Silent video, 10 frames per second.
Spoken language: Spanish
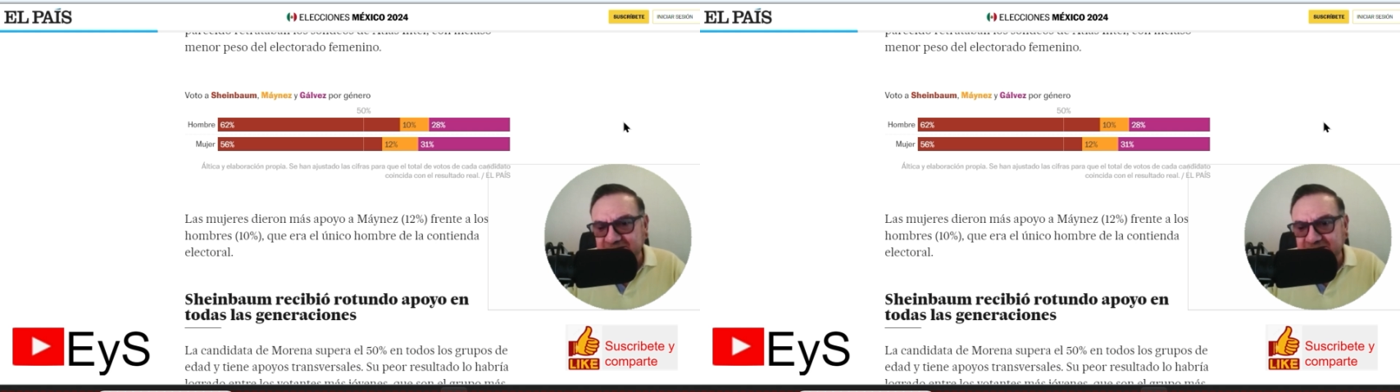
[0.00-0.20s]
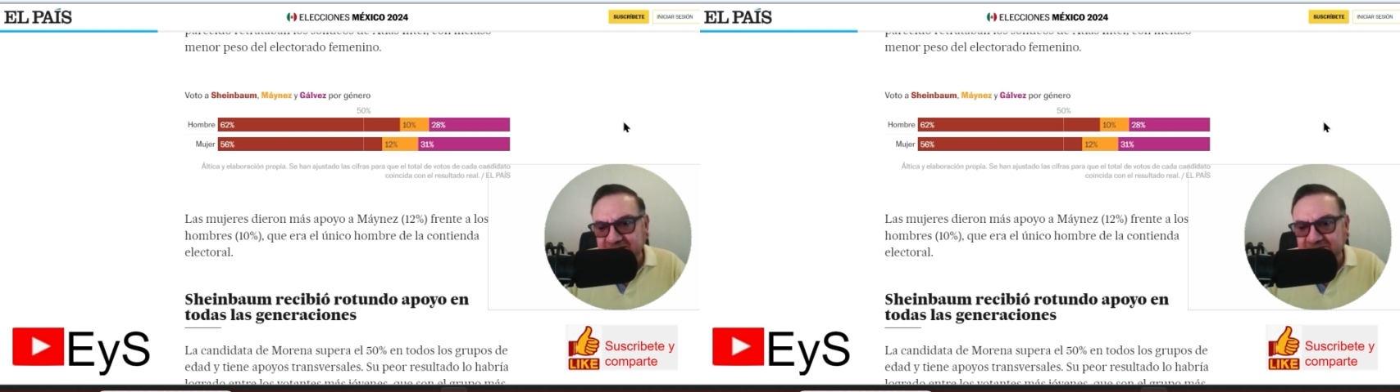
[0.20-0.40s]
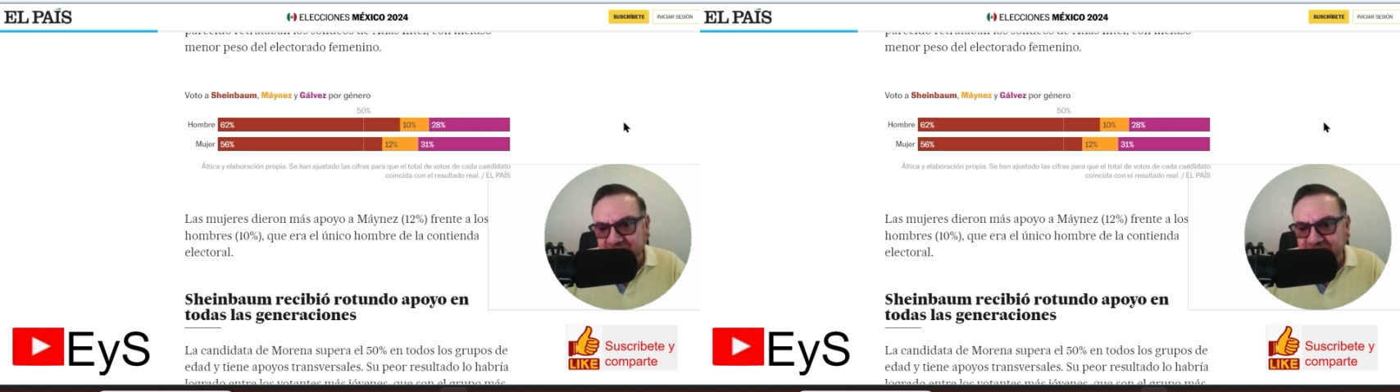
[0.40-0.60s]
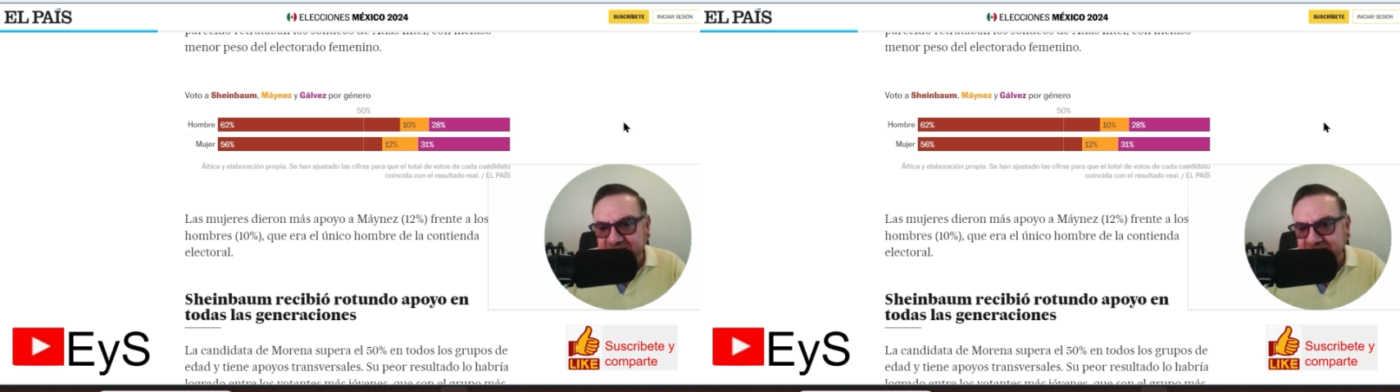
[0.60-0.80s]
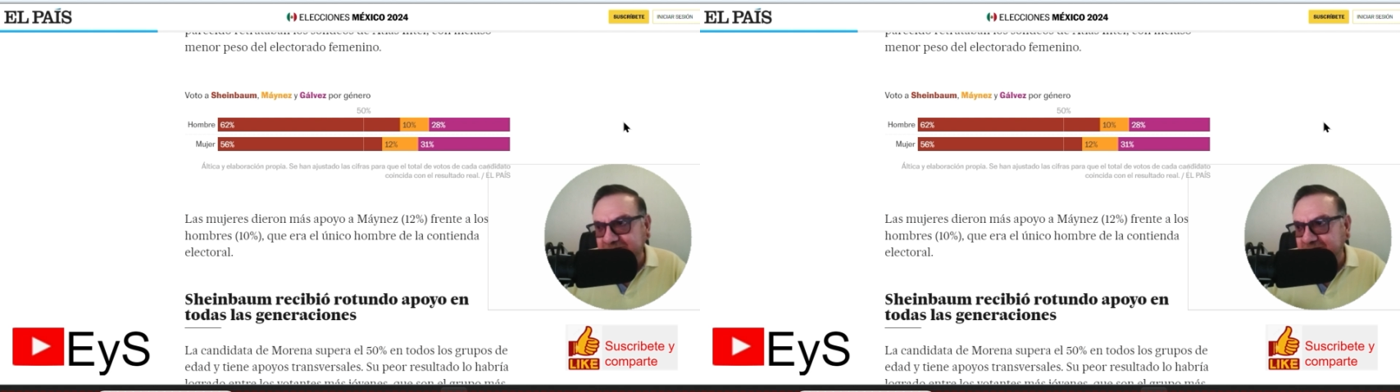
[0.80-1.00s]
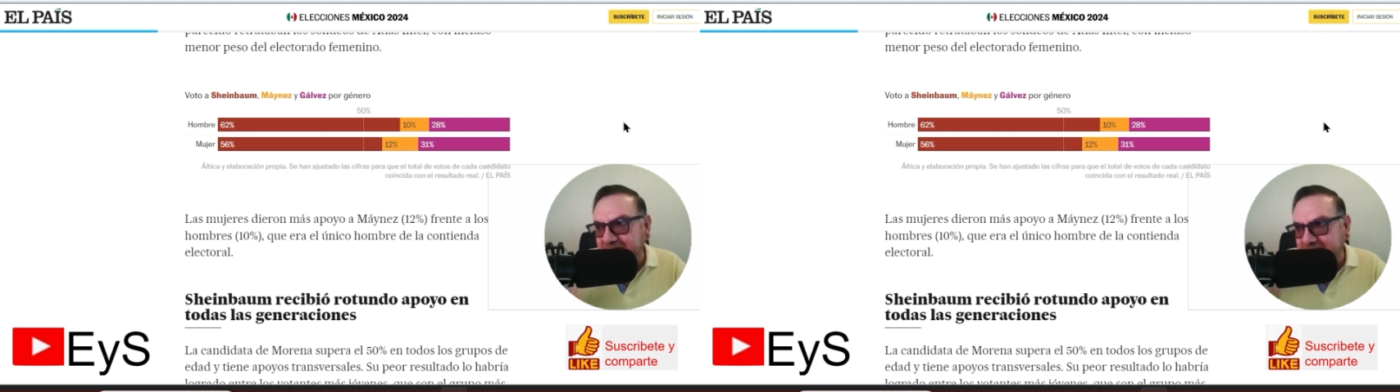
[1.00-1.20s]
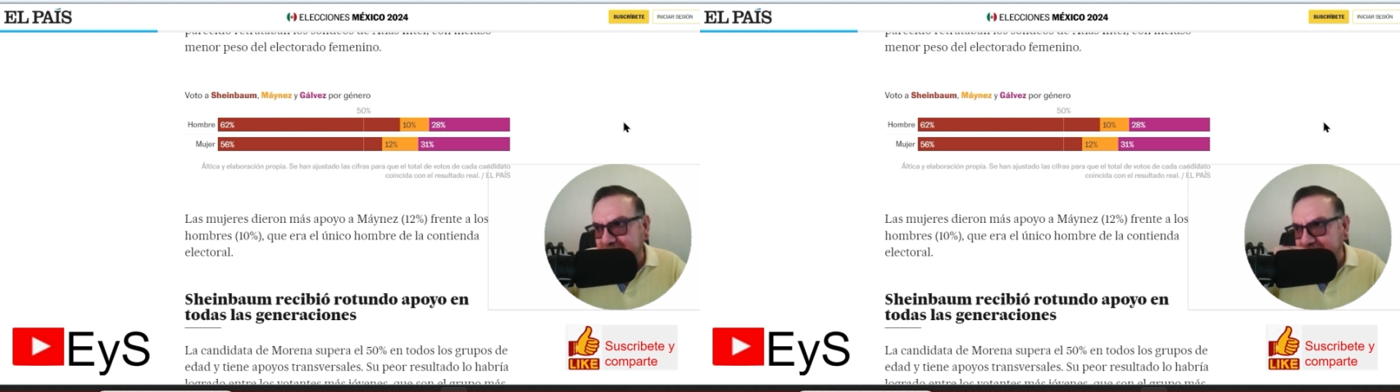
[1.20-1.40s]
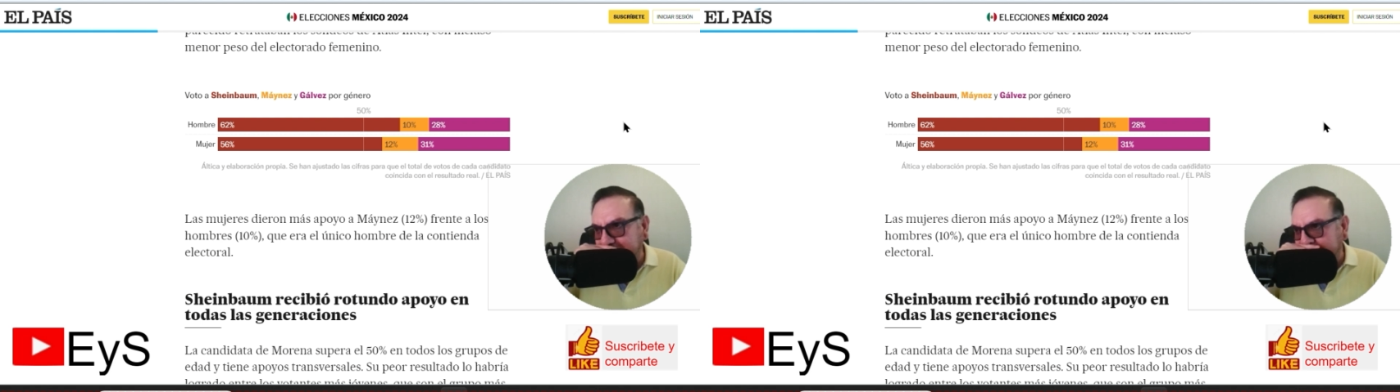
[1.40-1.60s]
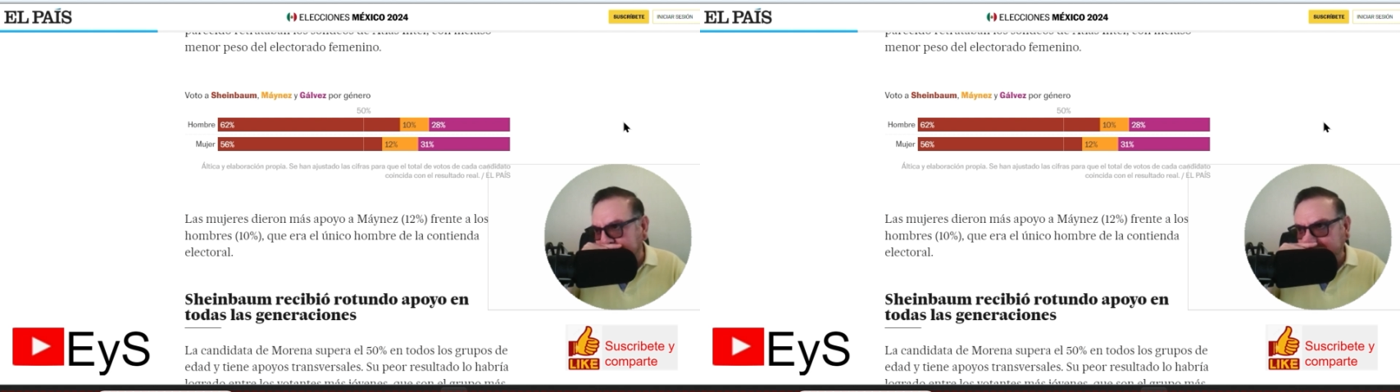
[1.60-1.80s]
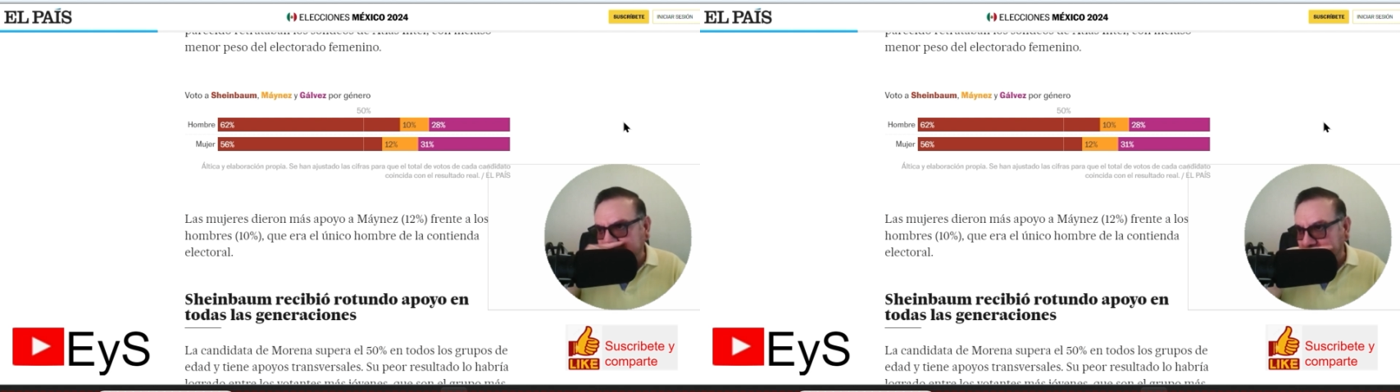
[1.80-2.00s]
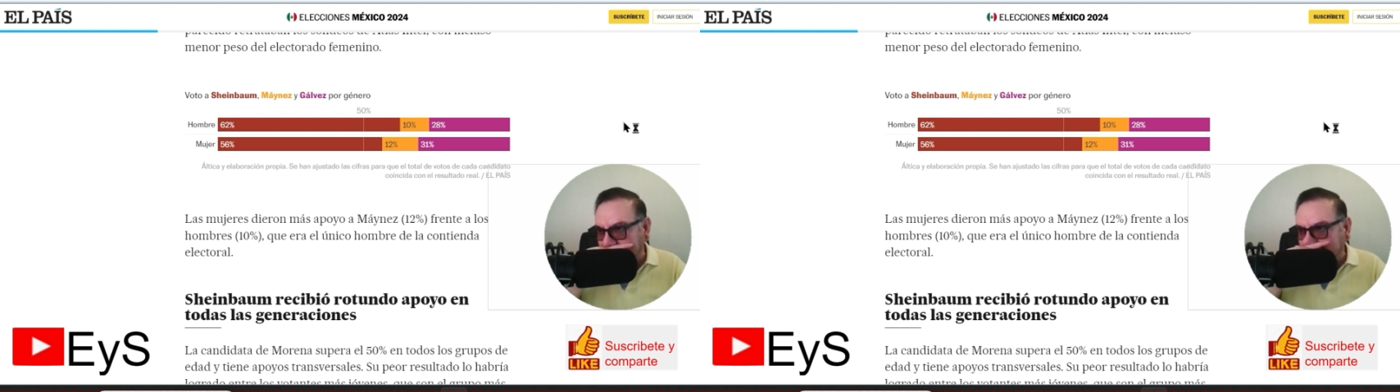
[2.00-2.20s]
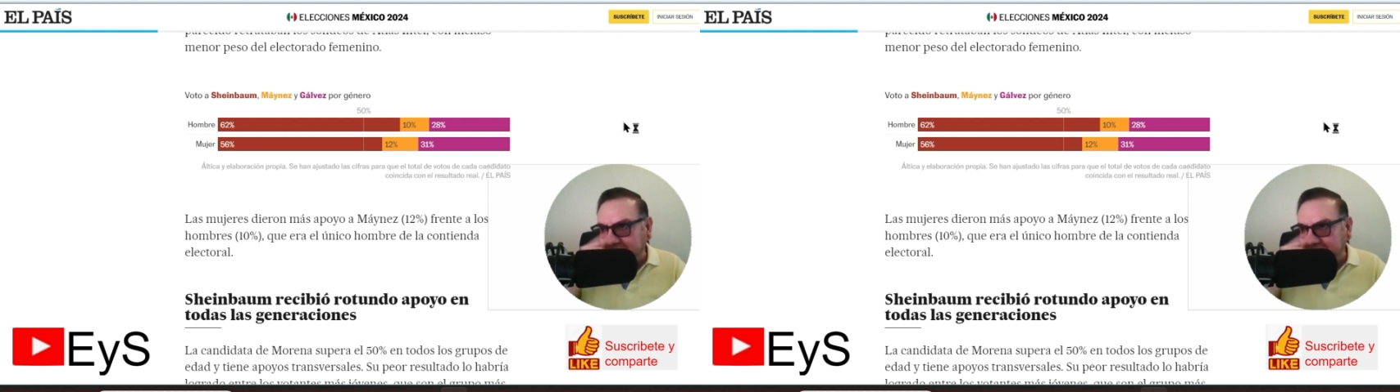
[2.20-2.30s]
eh, muy saturadas las casillas,